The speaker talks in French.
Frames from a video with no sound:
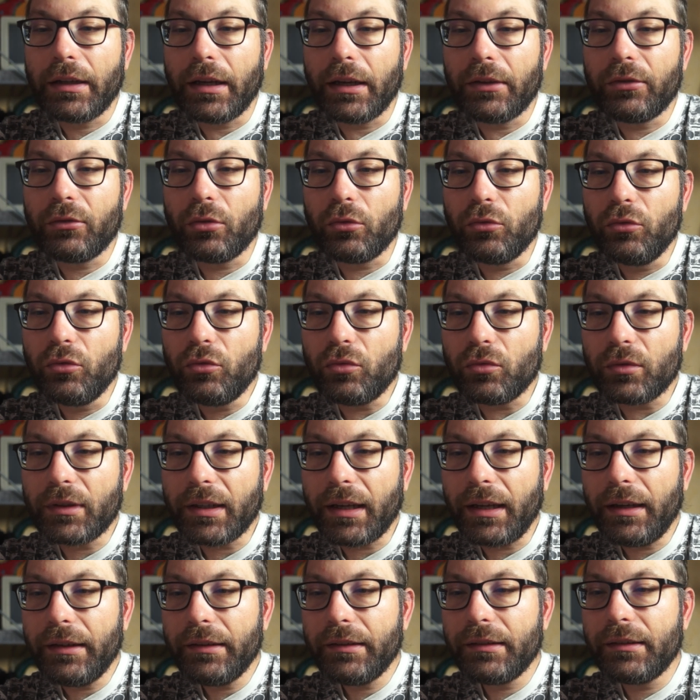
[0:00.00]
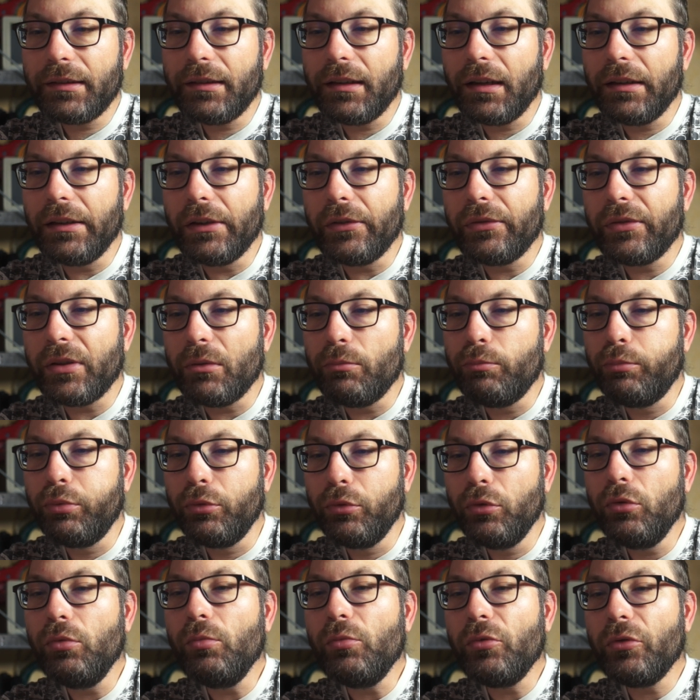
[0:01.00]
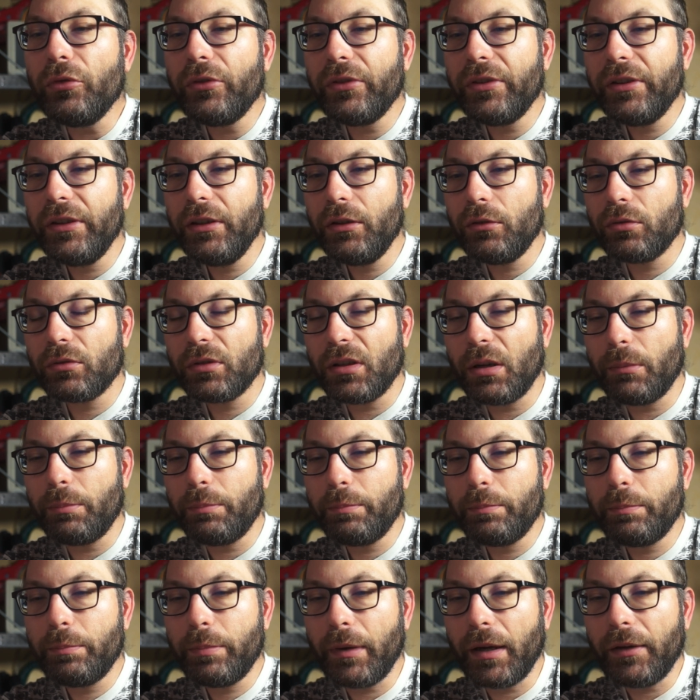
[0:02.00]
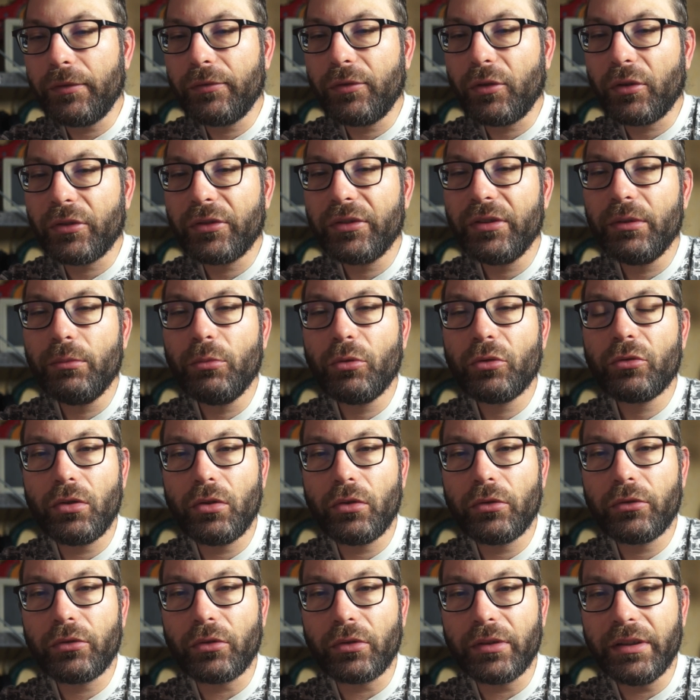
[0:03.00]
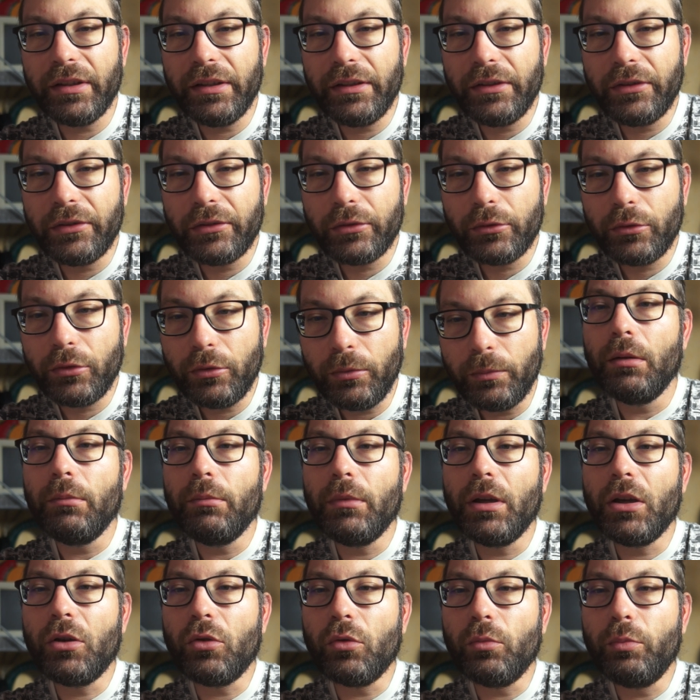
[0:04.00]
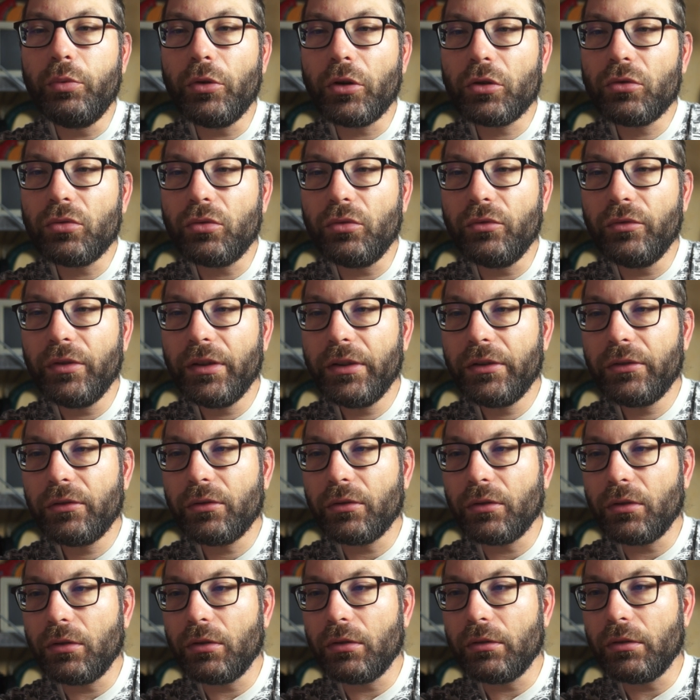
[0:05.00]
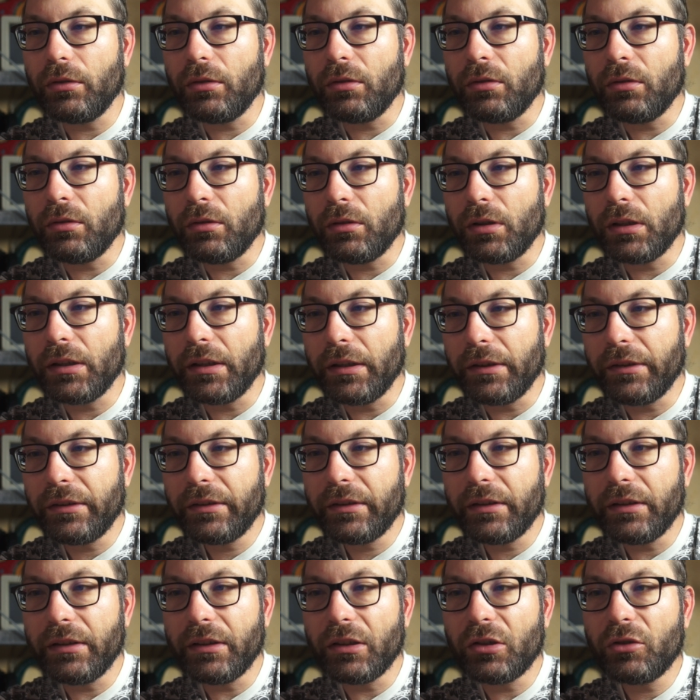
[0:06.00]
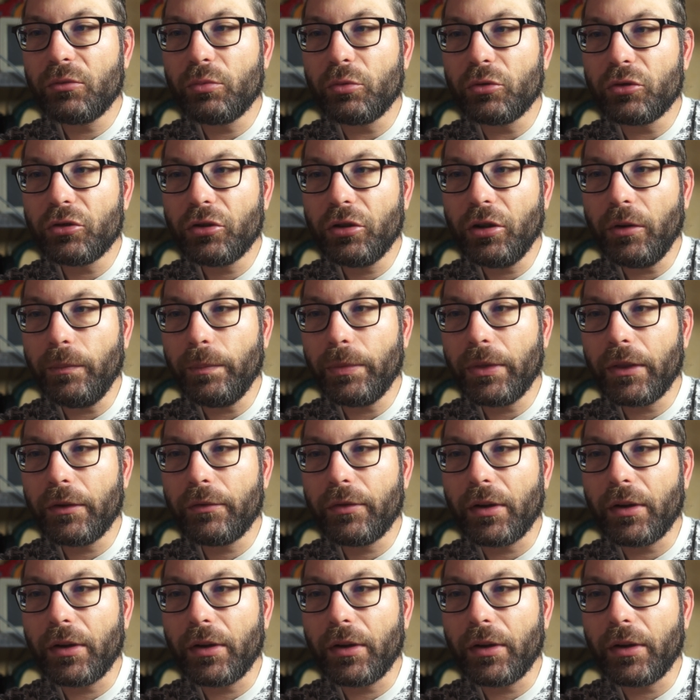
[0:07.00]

Création du contraste, il a l'effet bloom aussi qu'on n'a pas forcément euh, sur DxO, mais qu'on peut retrouver sur euh, Alien Skin Exposure.